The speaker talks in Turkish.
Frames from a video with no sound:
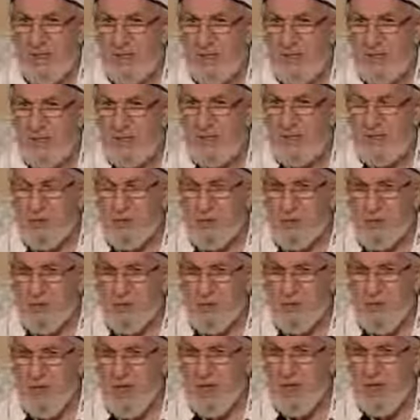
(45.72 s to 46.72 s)

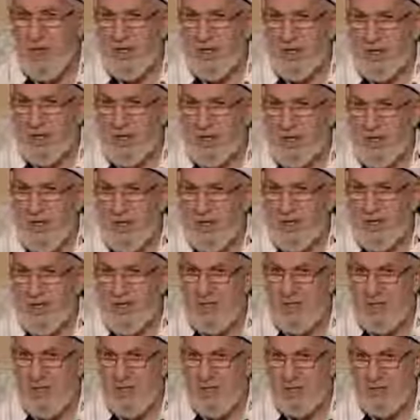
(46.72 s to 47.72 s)
kötülüğüne,
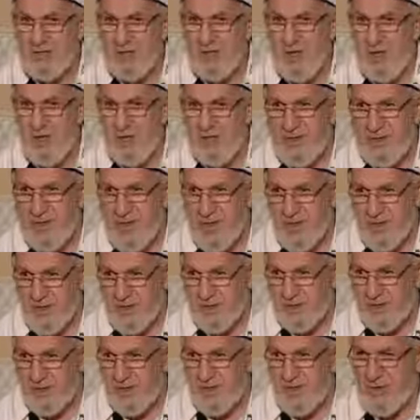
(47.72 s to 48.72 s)
şerrine de dua eder
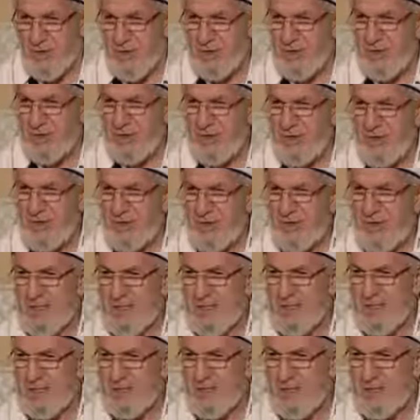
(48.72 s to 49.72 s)
diyor.
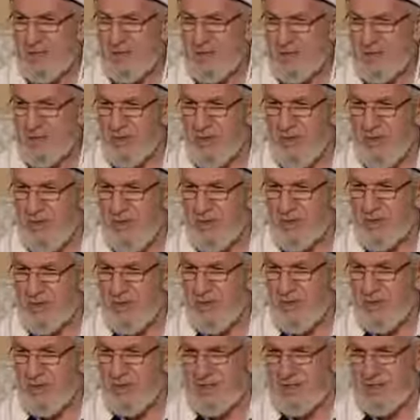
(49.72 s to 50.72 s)
İnsanoğlu
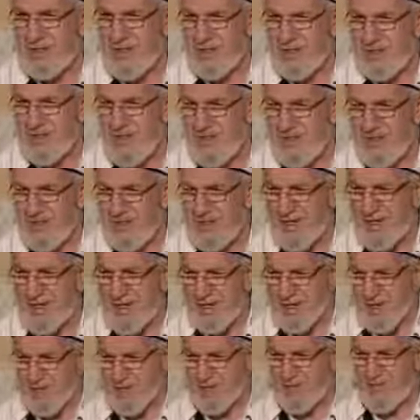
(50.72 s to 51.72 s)
acelecidir ve
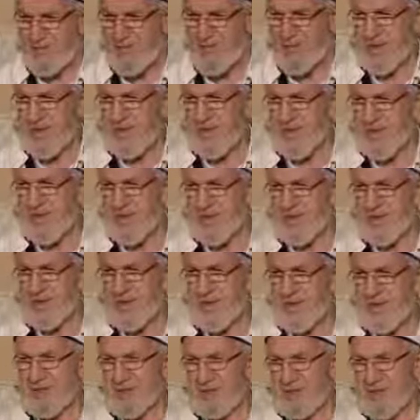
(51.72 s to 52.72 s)
selam.
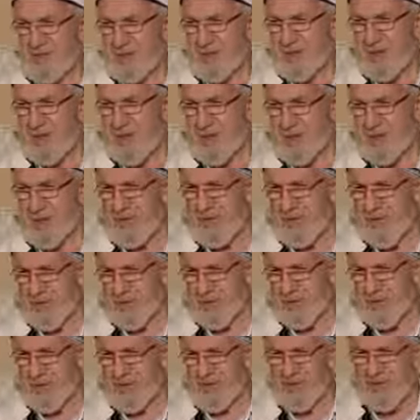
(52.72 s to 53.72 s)
Şimdi böyle
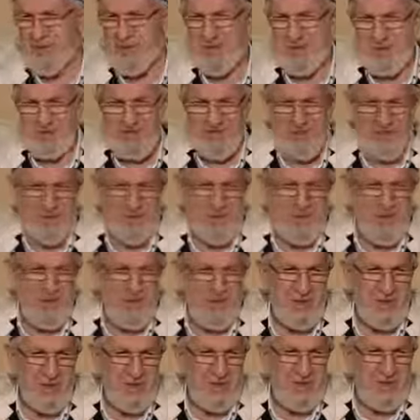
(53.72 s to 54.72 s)
konuşuluyor.
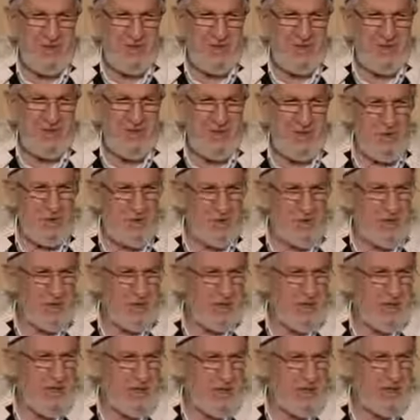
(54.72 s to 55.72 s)

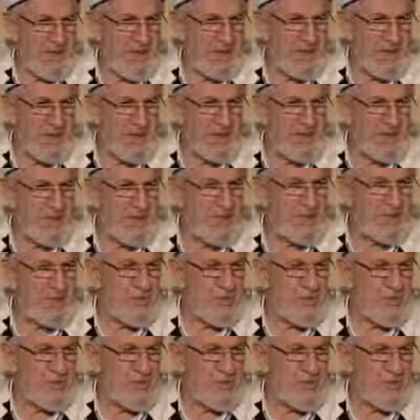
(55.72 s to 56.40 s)
Konuşurken, durup